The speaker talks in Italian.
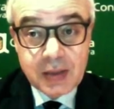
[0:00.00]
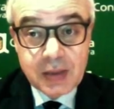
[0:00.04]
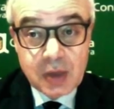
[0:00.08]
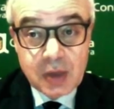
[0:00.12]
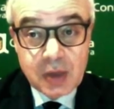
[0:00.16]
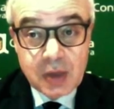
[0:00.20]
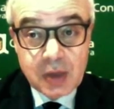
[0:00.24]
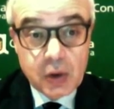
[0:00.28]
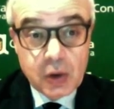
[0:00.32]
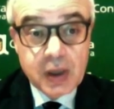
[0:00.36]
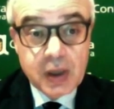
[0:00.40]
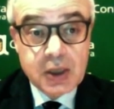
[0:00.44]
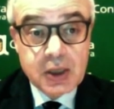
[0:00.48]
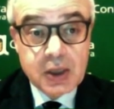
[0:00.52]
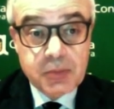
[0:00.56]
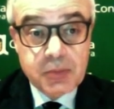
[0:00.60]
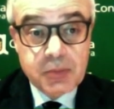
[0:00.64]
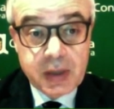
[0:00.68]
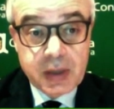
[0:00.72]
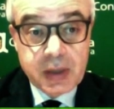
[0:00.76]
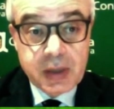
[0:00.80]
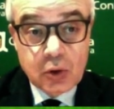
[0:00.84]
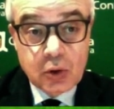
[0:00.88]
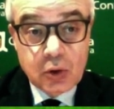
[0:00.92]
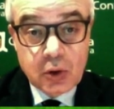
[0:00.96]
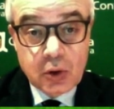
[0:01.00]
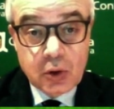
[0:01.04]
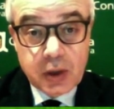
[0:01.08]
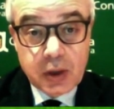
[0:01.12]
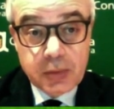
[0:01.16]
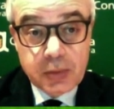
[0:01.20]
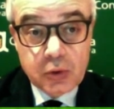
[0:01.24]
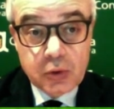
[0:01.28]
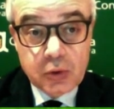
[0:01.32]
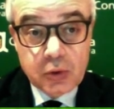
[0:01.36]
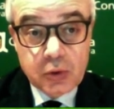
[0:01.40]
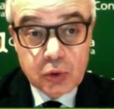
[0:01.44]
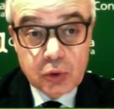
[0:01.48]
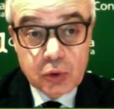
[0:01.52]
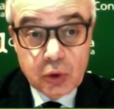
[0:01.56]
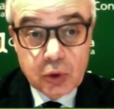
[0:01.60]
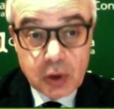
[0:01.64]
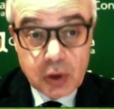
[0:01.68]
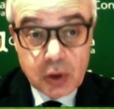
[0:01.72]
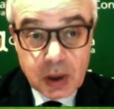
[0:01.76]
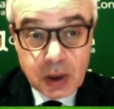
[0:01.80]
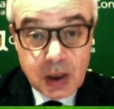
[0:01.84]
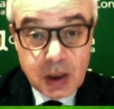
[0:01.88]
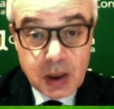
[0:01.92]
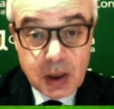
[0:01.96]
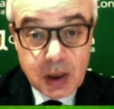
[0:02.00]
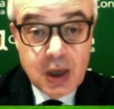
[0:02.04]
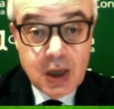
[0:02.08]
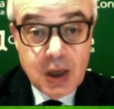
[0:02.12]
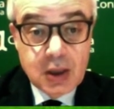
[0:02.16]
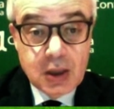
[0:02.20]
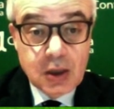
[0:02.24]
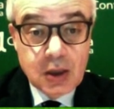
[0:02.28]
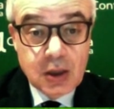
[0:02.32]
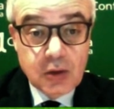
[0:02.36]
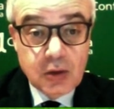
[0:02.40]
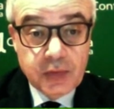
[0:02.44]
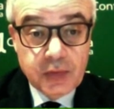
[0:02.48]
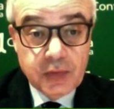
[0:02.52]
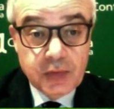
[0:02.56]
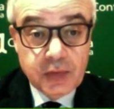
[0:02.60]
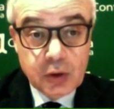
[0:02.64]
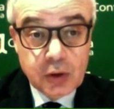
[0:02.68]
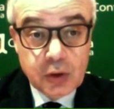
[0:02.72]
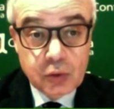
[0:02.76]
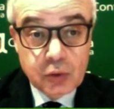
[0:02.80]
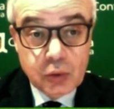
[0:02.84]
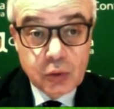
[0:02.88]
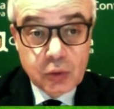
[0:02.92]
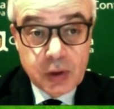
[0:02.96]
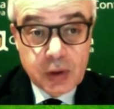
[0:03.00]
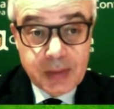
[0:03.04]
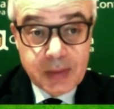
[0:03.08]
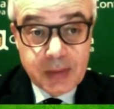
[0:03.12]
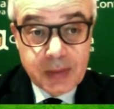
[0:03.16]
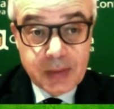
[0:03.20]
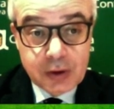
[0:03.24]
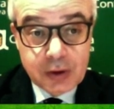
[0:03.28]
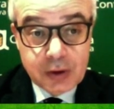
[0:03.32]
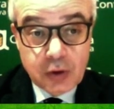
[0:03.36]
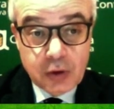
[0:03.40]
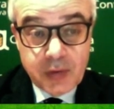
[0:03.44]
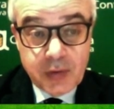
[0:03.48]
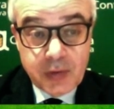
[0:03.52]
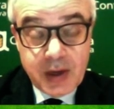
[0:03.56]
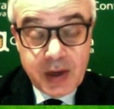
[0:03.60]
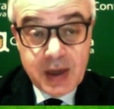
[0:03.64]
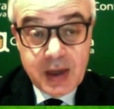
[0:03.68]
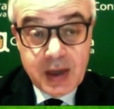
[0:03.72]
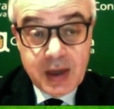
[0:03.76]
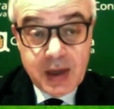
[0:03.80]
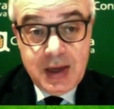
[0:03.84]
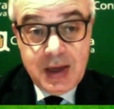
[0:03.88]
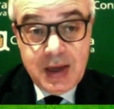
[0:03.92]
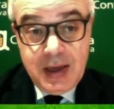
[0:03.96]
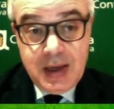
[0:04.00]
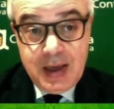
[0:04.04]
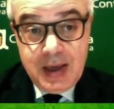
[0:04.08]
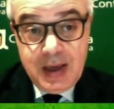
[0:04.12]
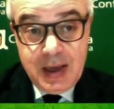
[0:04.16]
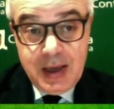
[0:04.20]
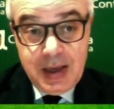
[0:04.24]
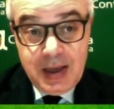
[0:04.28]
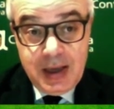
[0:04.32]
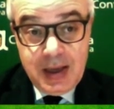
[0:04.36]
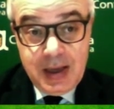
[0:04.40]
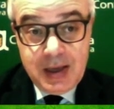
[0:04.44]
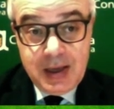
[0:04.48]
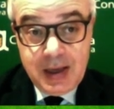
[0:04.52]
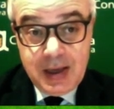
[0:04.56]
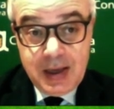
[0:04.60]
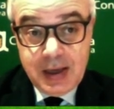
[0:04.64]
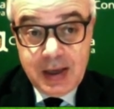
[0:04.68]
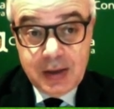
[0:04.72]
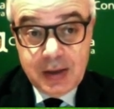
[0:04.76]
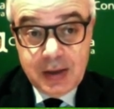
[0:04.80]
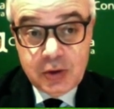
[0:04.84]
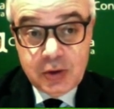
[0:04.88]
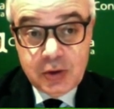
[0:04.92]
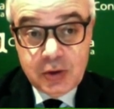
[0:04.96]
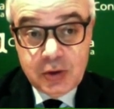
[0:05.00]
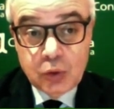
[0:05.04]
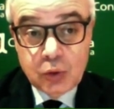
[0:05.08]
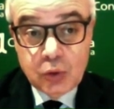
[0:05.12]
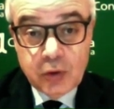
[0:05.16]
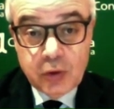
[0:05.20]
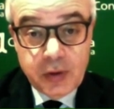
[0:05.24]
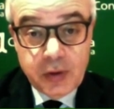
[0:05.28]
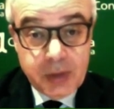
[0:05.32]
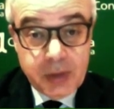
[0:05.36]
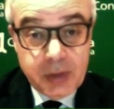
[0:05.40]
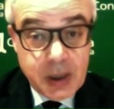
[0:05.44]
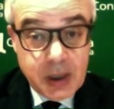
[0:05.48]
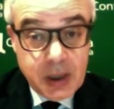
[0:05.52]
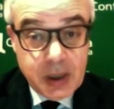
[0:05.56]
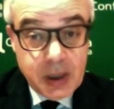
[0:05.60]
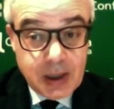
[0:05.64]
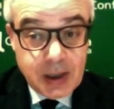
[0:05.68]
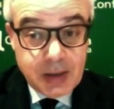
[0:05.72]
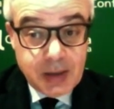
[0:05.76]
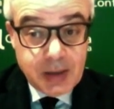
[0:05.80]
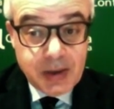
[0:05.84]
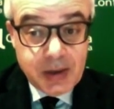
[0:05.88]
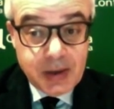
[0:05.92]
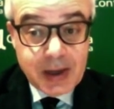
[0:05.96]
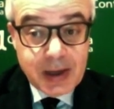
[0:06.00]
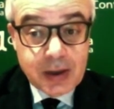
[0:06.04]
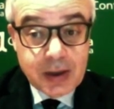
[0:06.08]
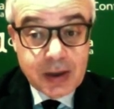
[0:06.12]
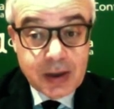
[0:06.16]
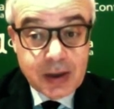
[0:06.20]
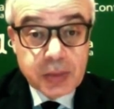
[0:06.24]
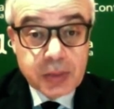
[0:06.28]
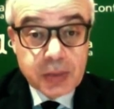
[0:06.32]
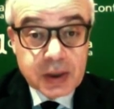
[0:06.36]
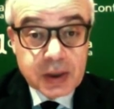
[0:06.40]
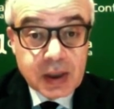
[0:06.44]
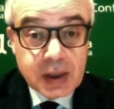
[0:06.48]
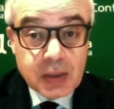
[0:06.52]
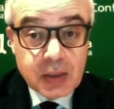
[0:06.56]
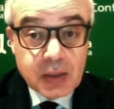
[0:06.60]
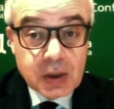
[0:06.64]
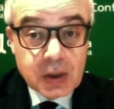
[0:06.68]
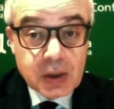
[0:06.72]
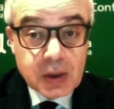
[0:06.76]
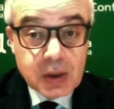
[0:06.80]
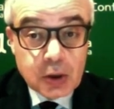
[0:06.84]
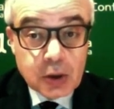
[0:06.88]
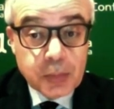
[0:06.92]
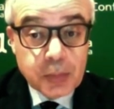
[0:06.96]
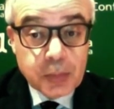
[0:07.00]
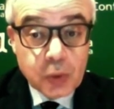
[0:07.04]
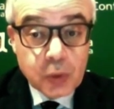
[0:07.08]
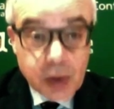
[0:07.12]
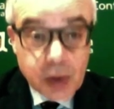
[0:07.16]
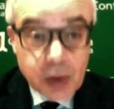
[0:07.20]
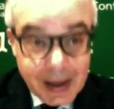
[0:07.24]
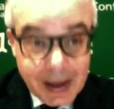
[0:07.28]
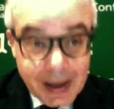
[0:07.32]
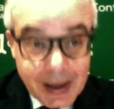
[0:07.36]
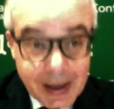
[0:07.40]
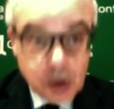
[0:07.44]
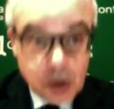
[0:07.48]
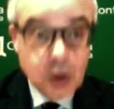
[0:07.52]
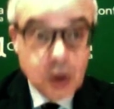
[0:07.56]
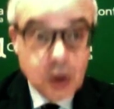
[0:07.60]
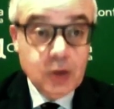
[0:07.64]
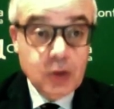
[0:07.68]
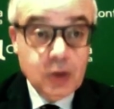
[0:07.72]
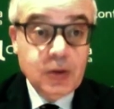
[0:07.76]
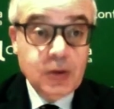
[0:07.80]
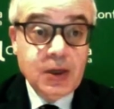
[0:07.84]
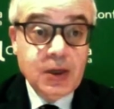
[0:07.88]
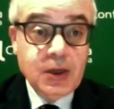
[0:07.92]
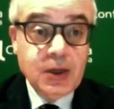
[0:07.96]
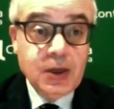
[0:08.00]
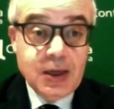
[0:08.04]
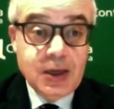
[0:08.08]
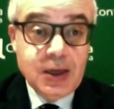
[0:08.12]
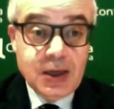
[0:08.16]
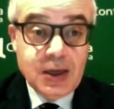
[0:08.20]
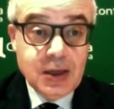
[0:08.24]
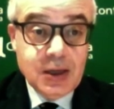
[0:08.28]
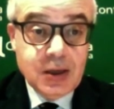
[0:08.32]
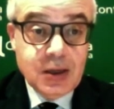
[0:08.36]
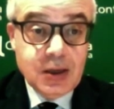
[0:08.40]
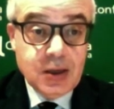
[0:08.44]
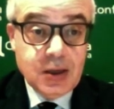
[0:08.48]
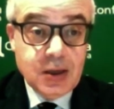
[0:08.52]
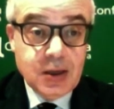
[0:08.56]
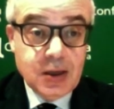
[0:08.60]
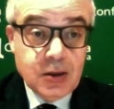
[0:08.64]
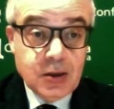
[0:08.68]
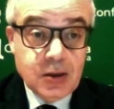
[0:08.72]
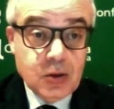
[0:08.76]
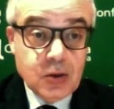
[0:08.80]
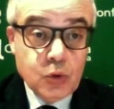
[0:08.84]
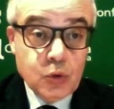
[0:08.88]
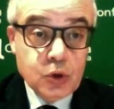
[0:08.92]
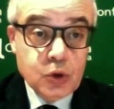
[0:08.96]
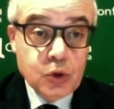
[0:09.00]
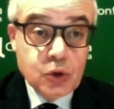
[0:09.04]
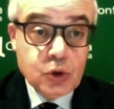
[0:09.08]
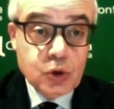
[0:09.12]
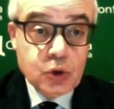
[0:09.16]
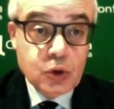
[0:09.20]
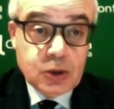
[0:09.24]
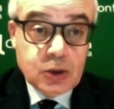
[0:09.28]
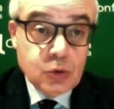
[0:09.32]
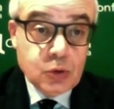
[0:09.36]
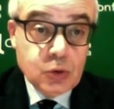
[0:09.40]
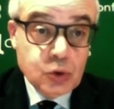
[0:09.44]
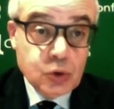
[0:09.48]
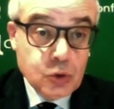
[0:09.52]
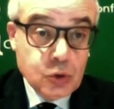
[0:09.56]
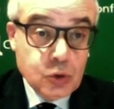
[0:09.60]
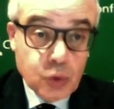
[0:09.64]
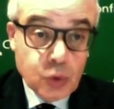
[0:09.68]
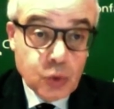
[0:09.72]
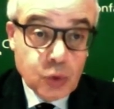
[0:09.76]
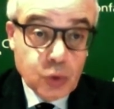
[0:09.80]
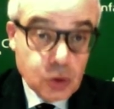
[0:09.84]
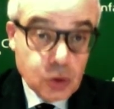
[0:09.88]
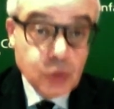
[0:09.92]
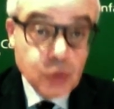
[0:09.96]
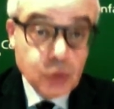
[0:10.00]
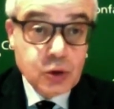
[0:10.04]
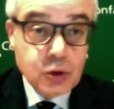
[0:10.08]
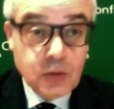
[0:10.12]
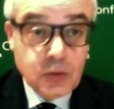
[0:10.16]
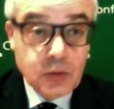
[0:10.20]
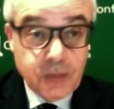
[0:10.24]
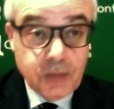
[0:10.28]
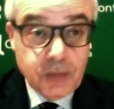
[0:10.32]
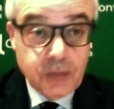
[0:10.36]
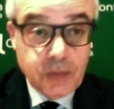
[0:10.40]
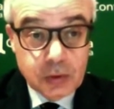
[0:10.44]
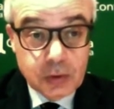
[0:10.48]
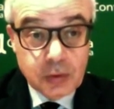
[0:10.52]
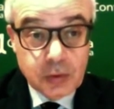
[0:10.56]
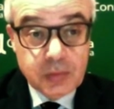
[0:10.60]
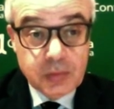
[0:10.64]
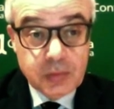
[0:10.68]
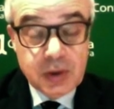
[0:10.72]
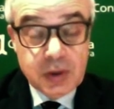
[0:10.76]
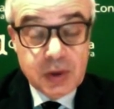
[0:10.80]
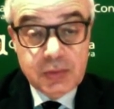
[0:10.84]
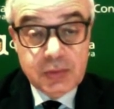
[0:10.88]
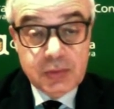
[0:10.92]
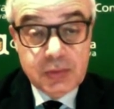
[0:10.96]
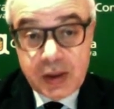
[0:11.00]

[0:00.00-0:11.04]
3 milioni che aspettano ai produttori di Confericoltura Mantova e eh, se tutto va bene arriveranno praticamente dopo un anno eh, in cui sono stato istituito questo fondo.